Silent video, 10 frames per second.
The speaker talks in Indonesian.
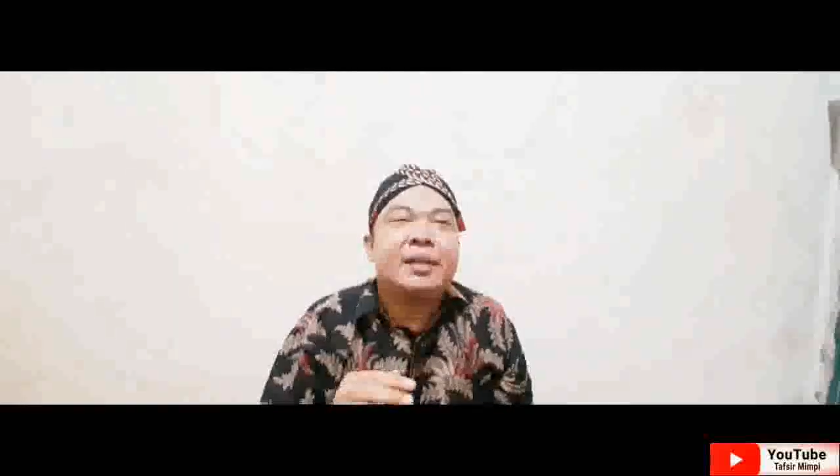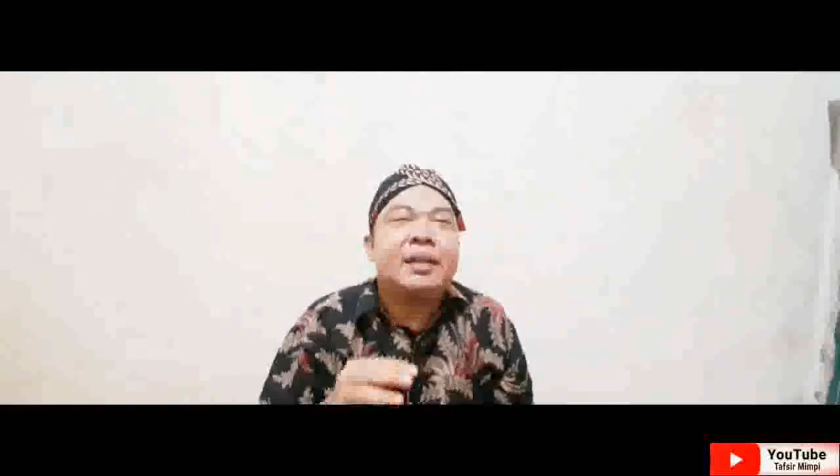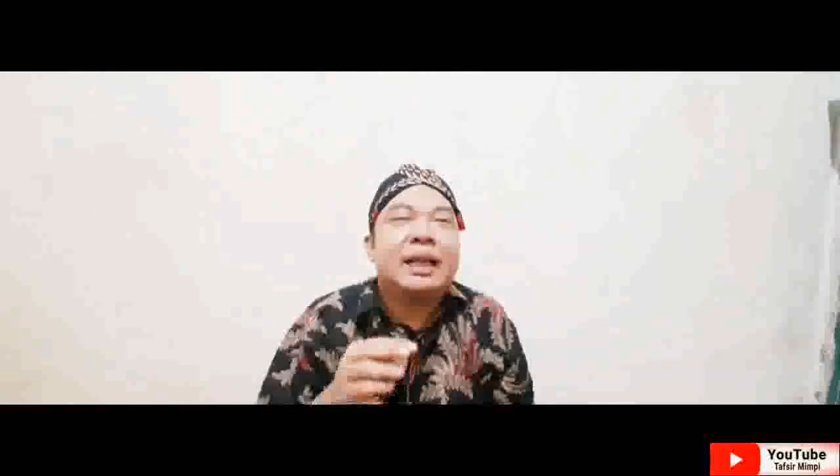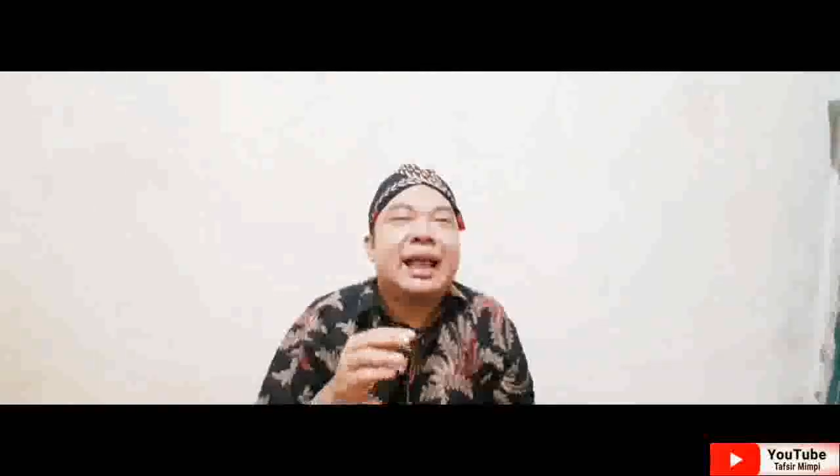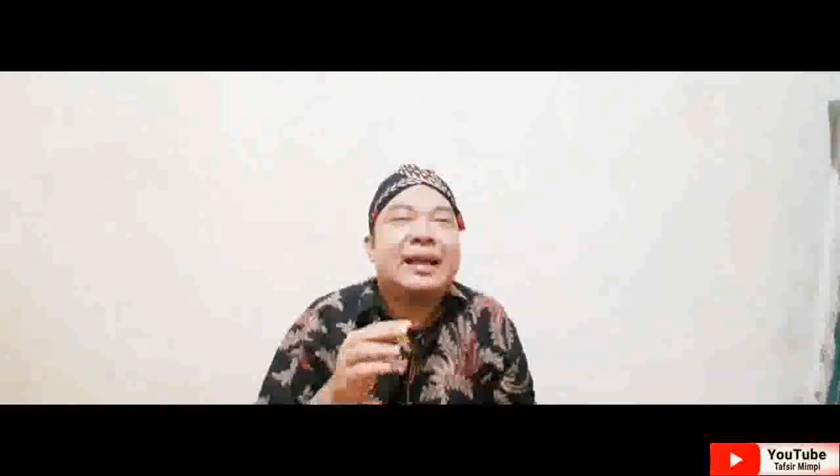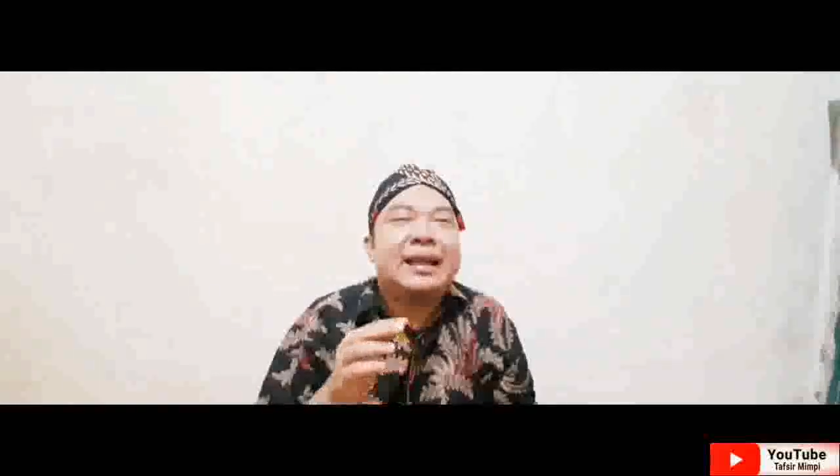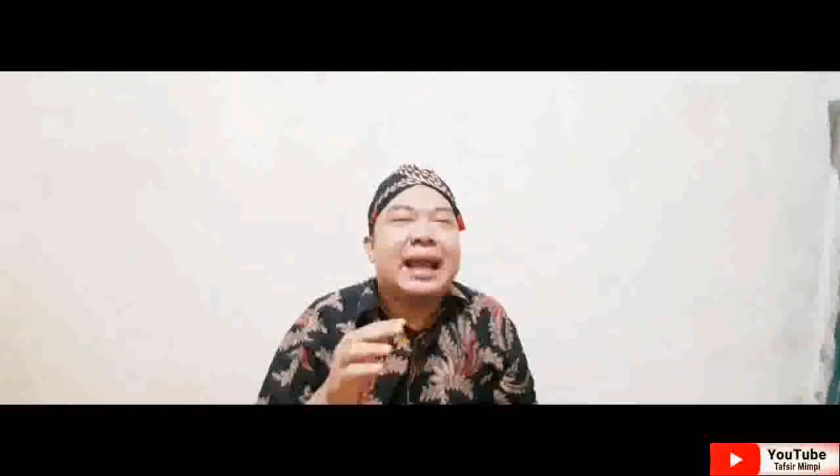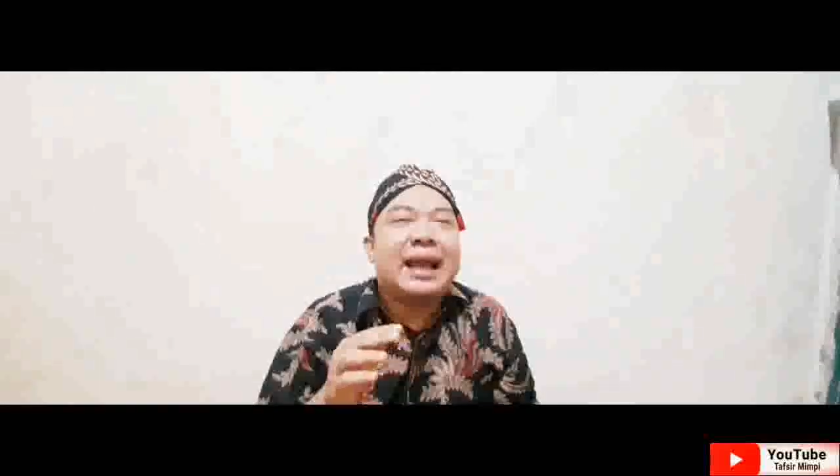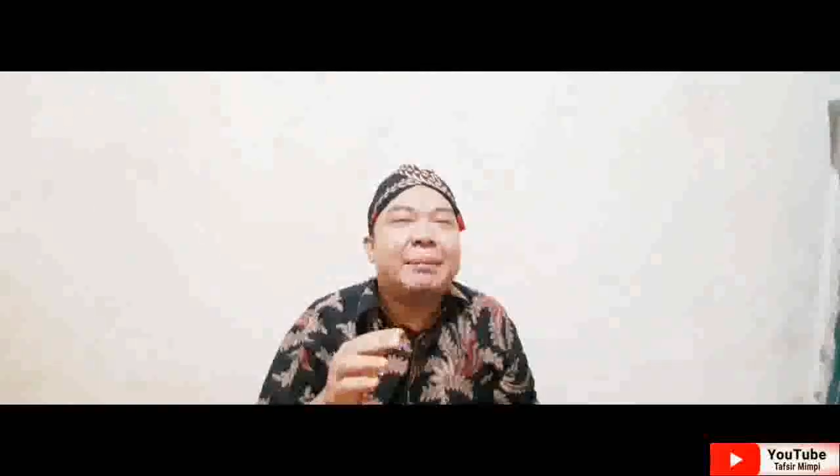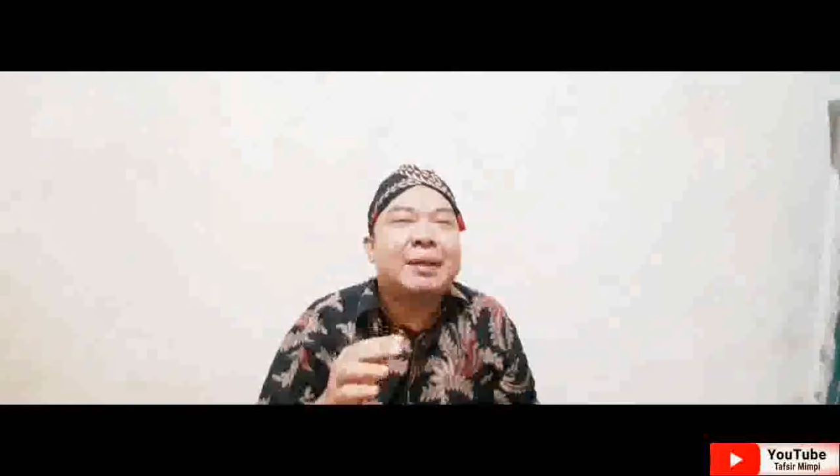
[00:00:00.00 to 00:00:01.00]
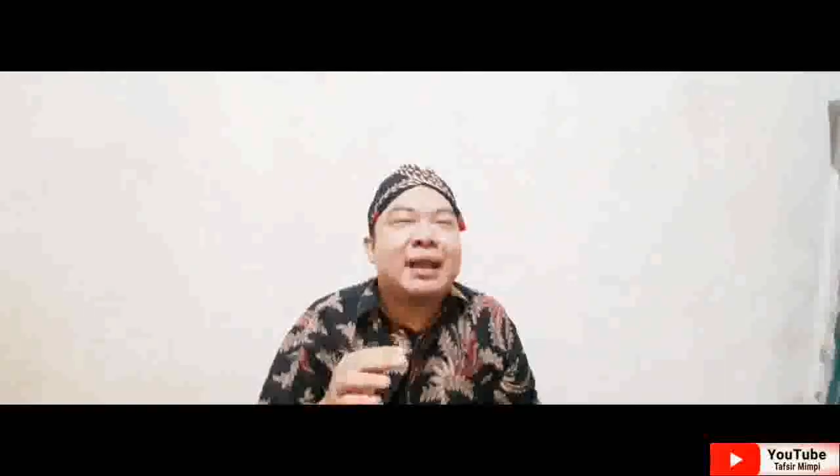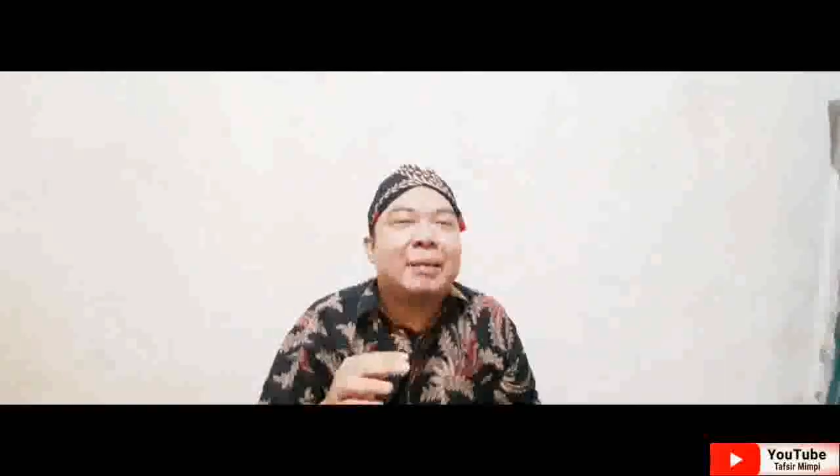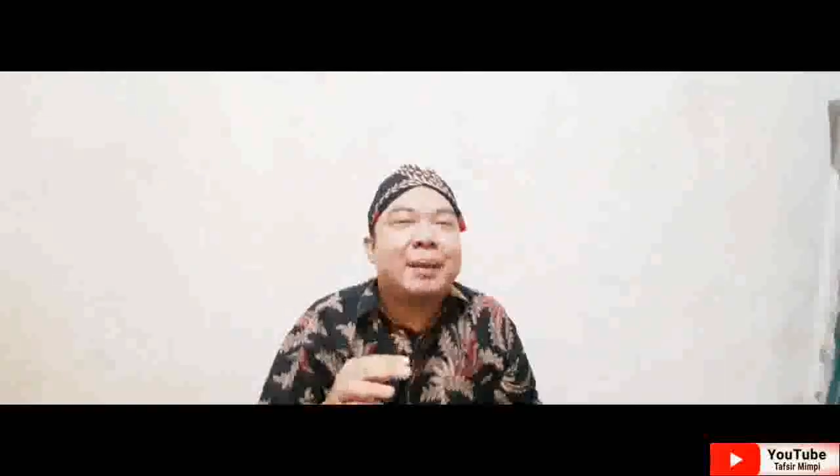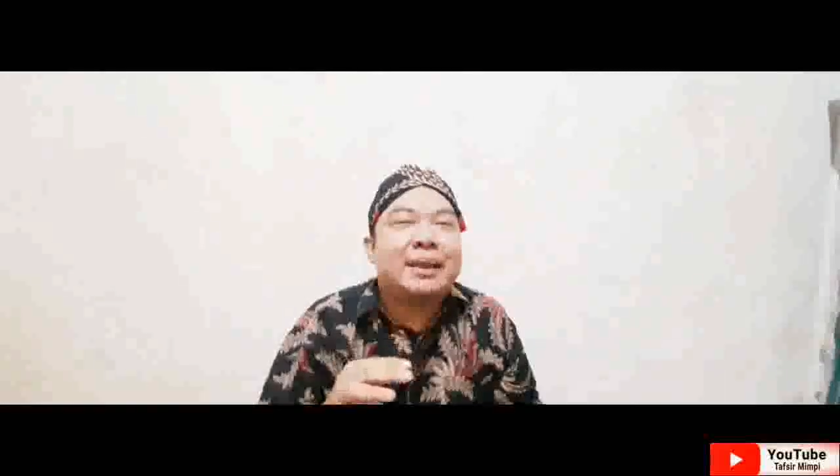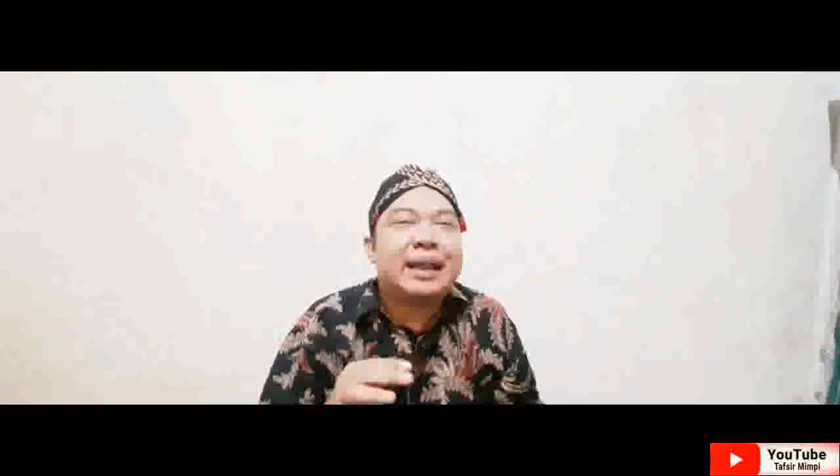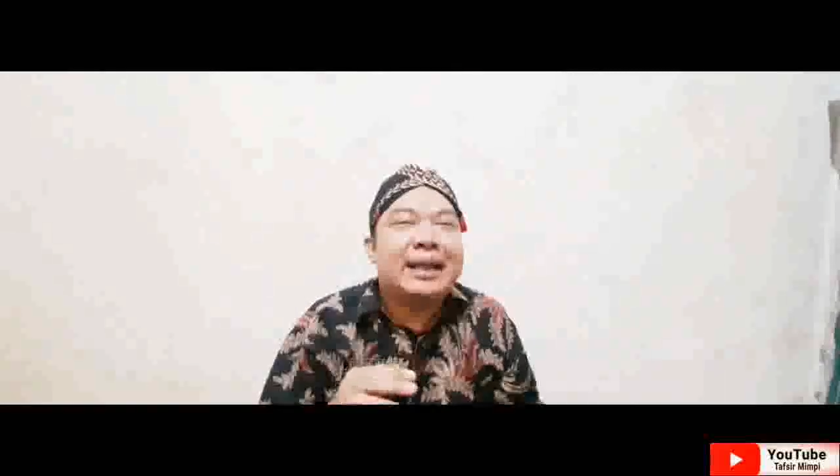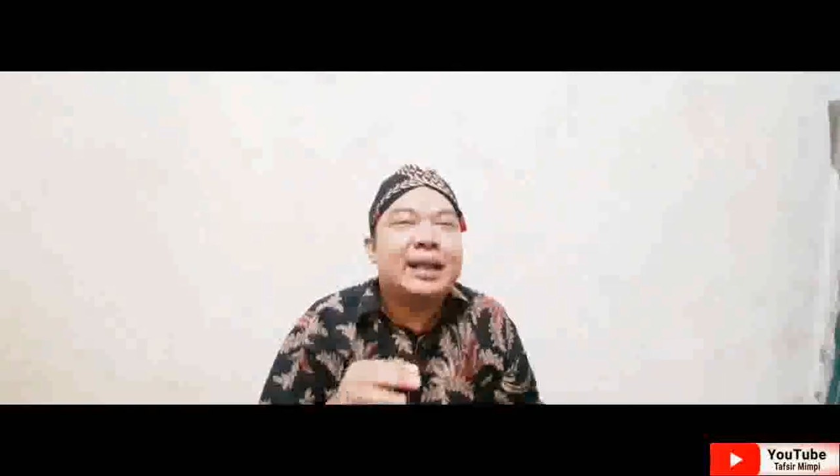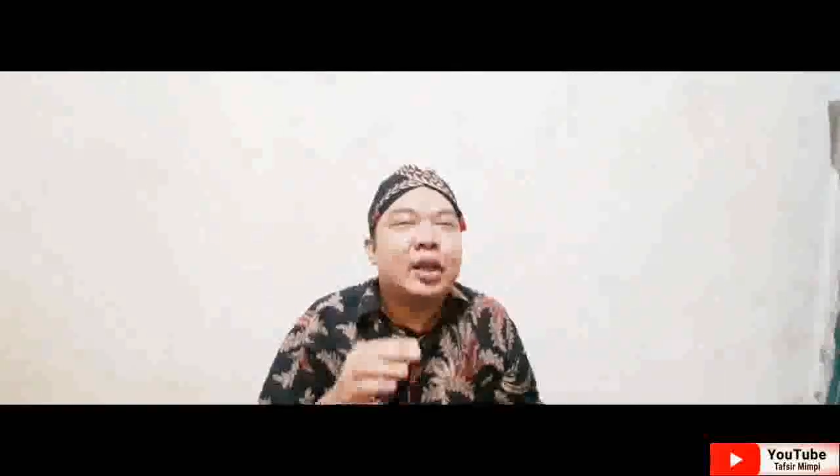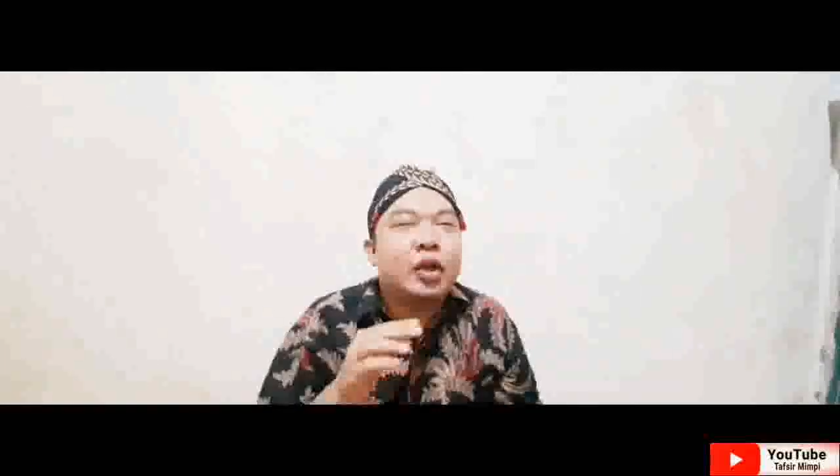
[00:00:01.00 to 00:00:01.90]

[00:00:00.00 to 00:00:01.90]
Anda akan mendapatkan